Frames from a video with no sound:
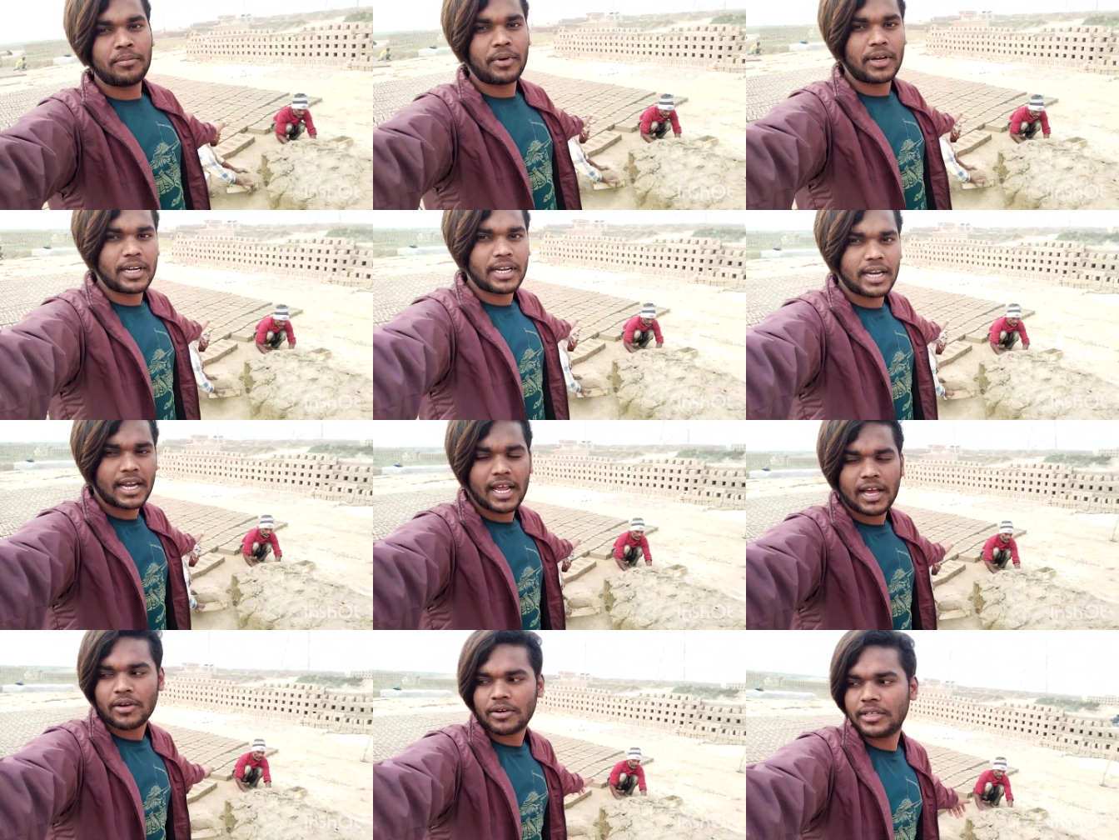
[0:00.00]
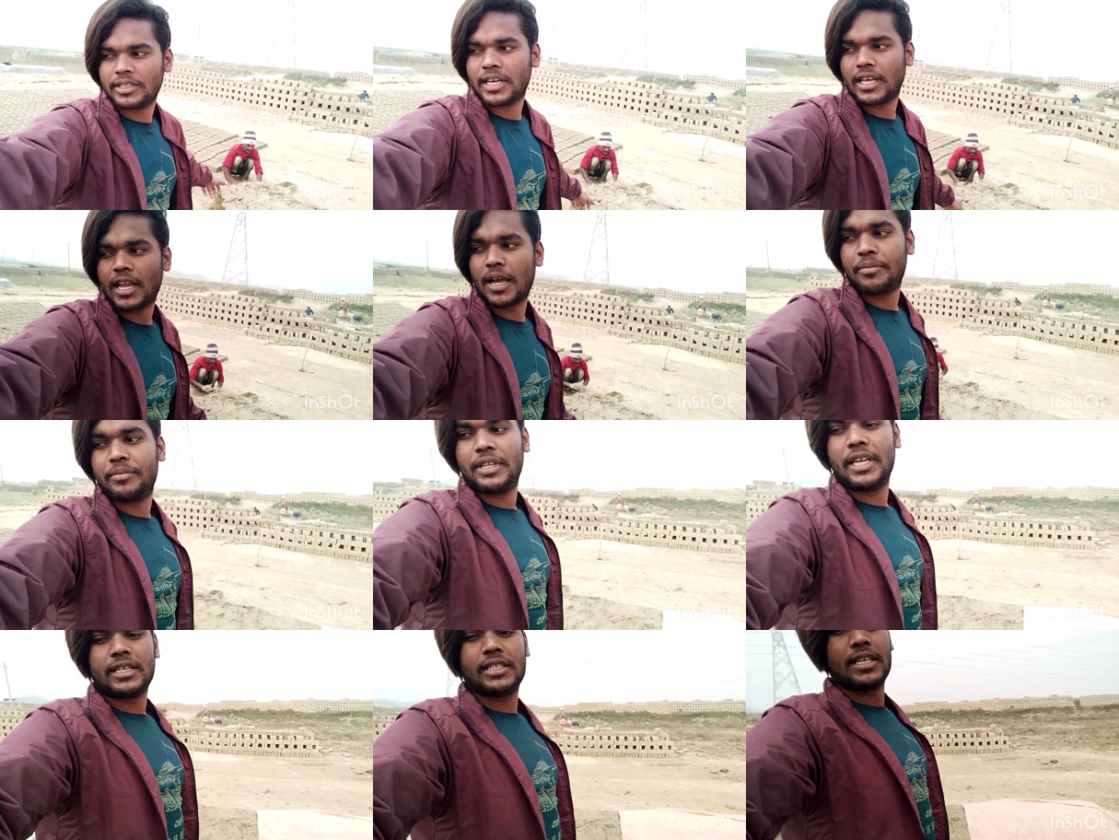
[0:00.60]
बन रहा है और इधर
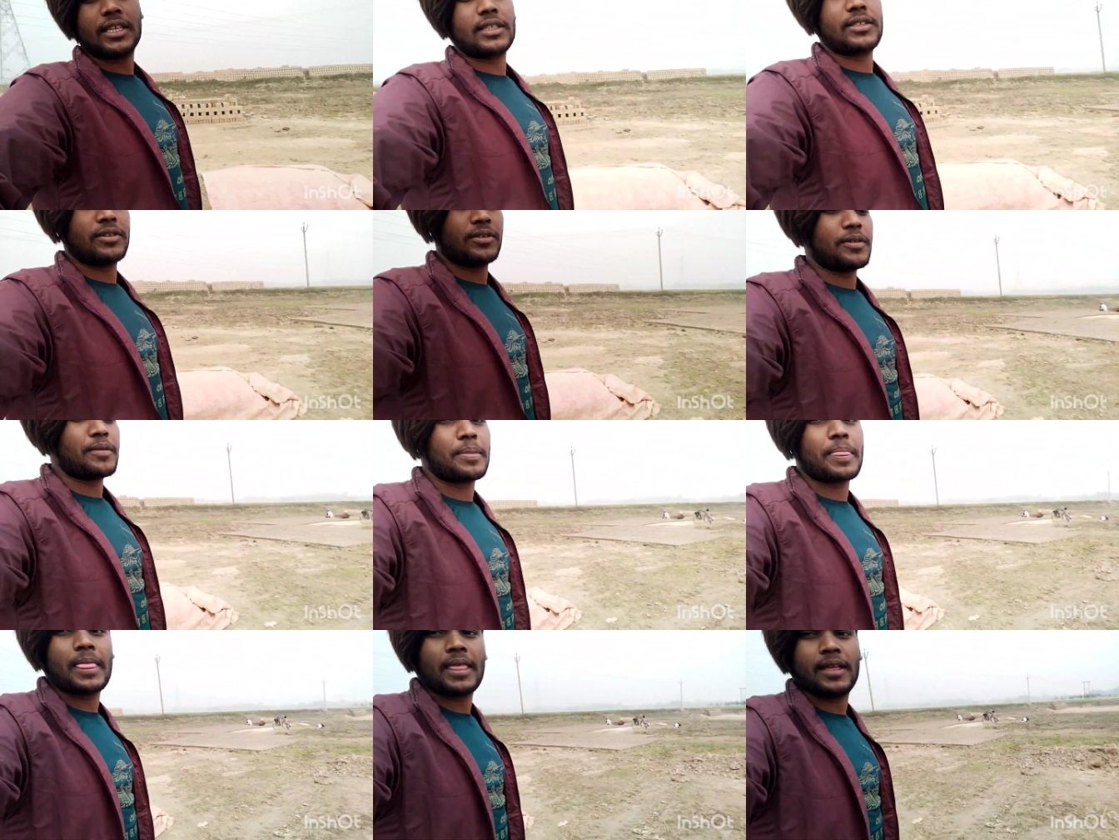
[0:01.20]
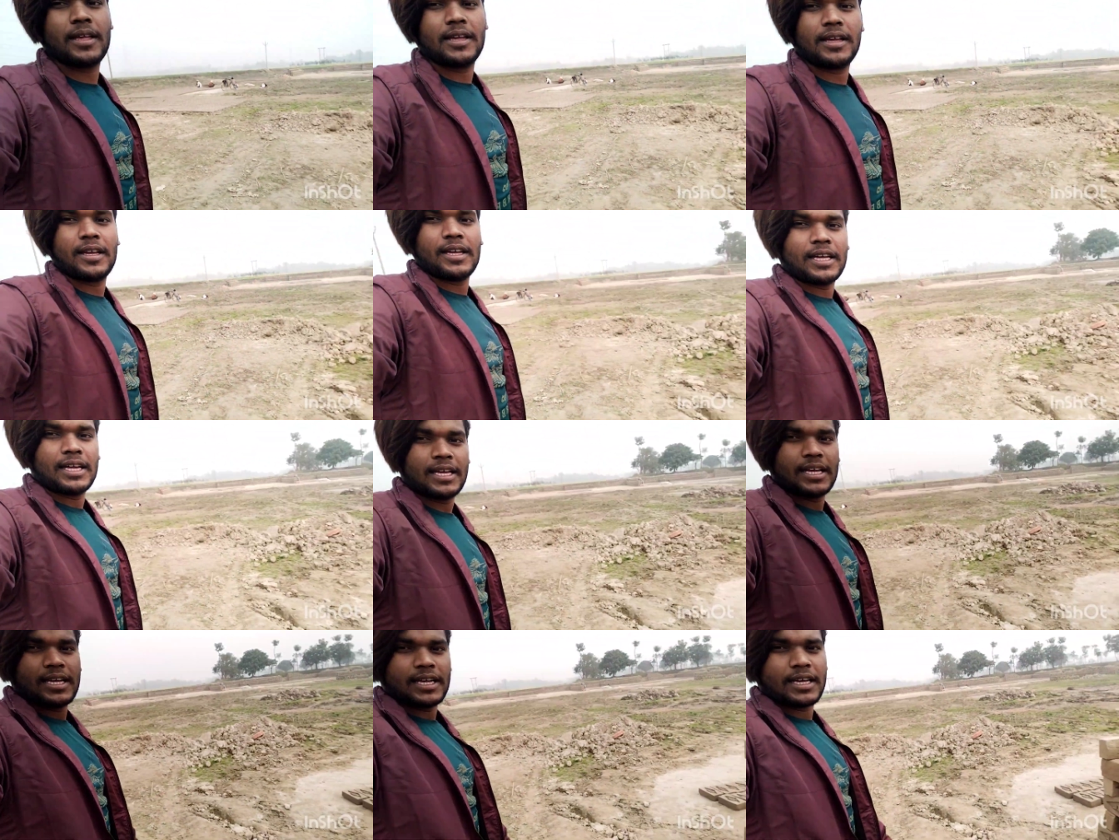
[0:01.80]
आप देख सकते हो
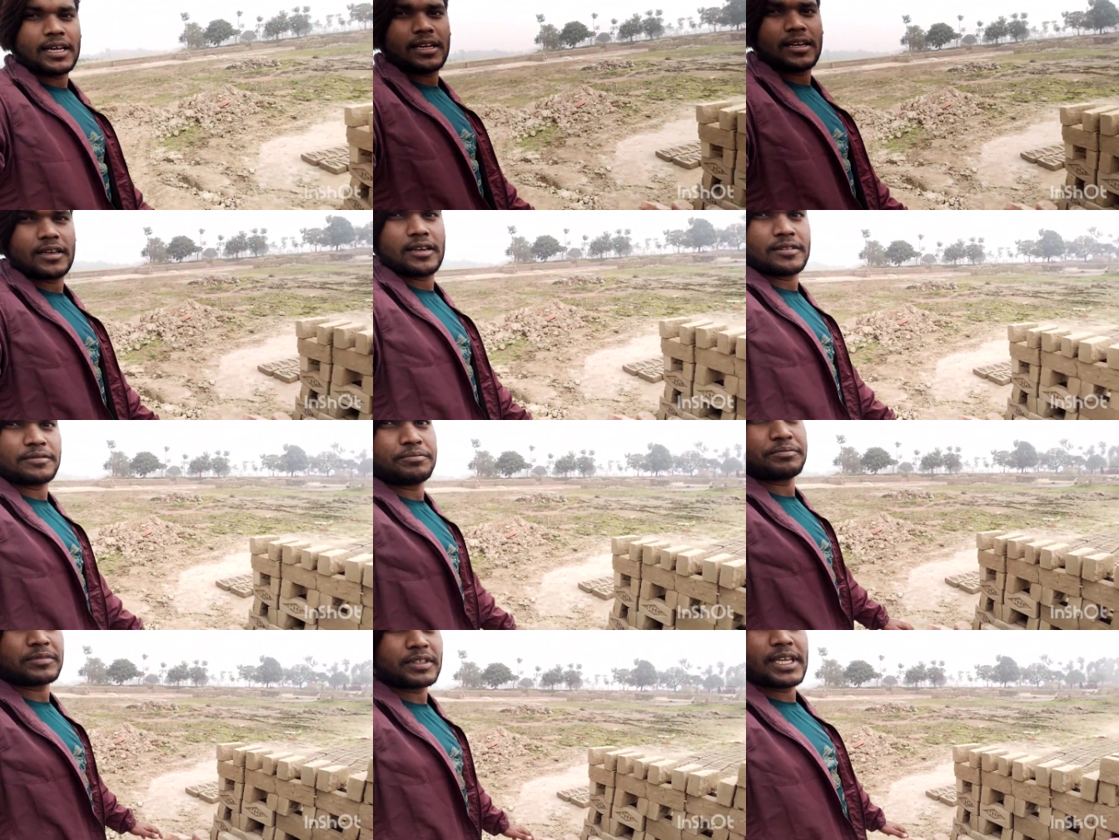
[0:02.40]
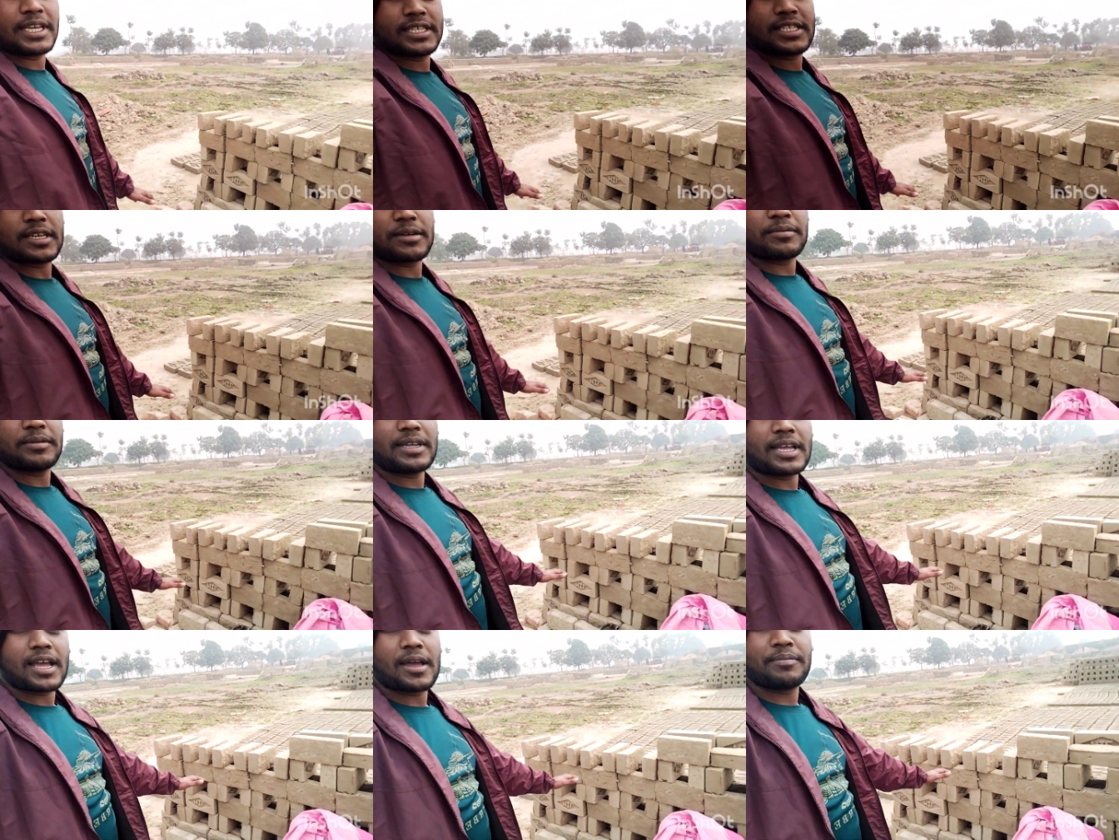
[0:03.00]
ये
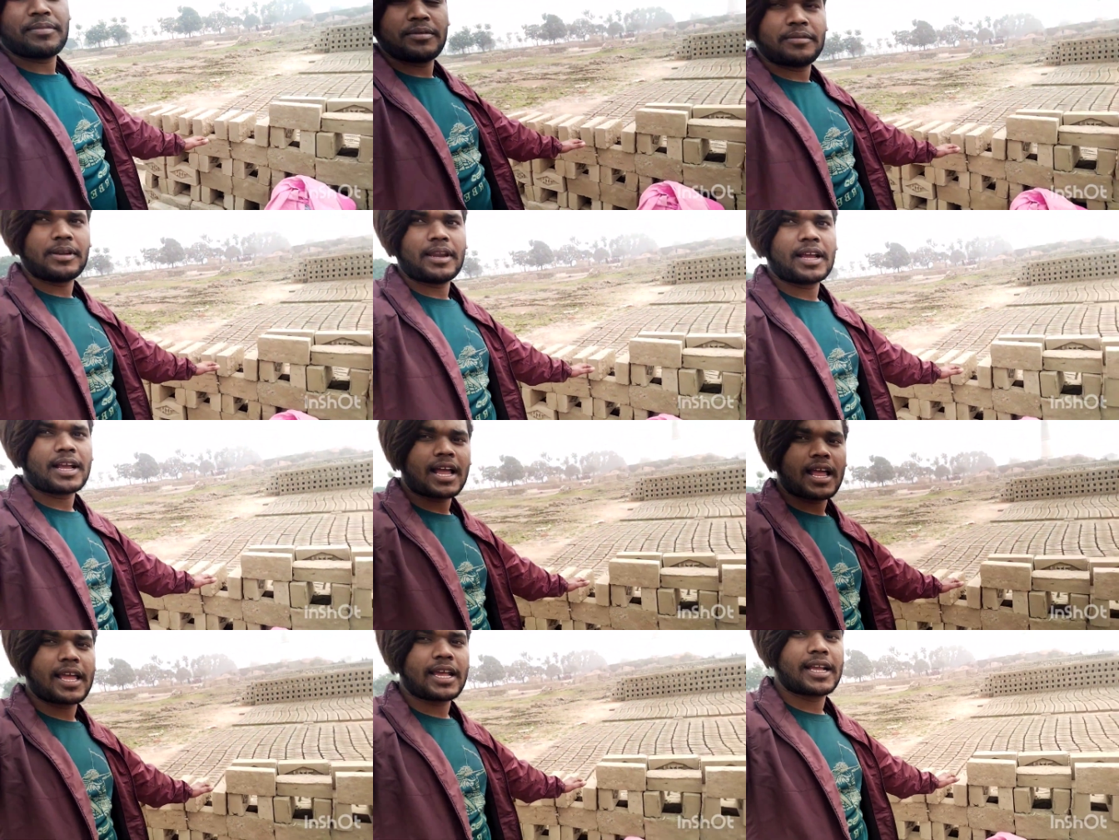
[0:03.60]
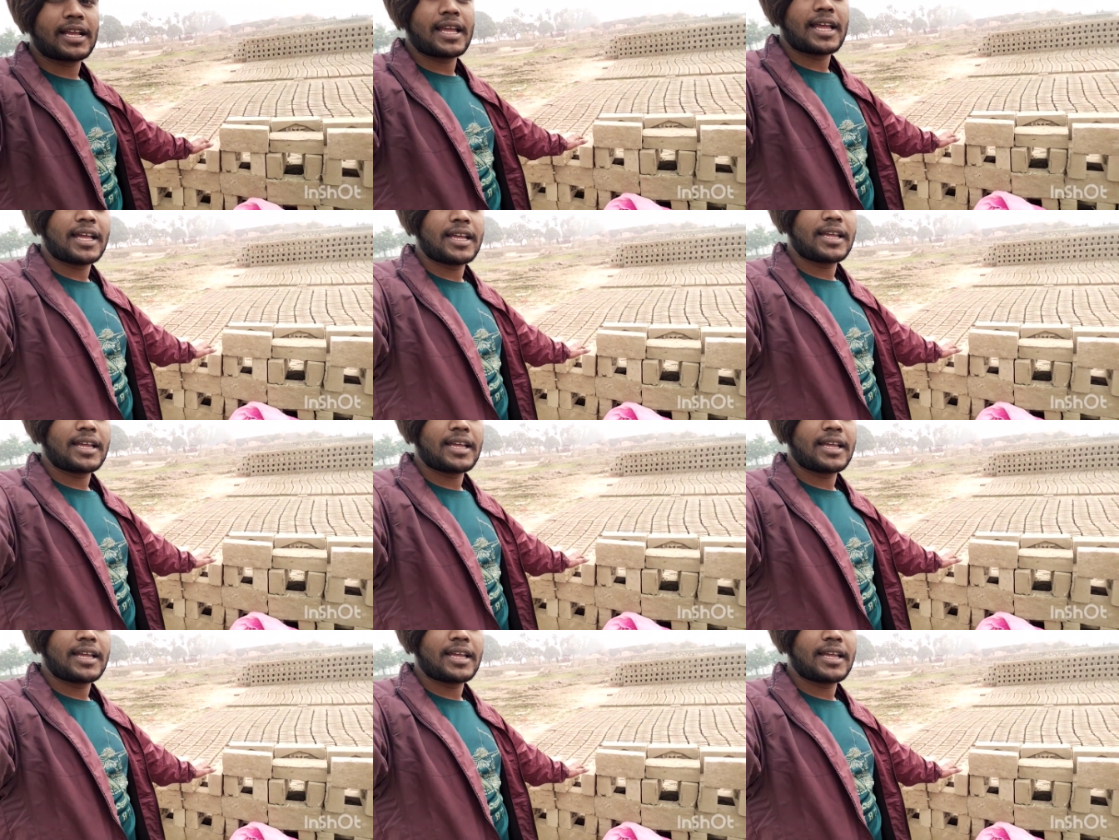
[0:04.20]
सब यहाँ पे लगाया गया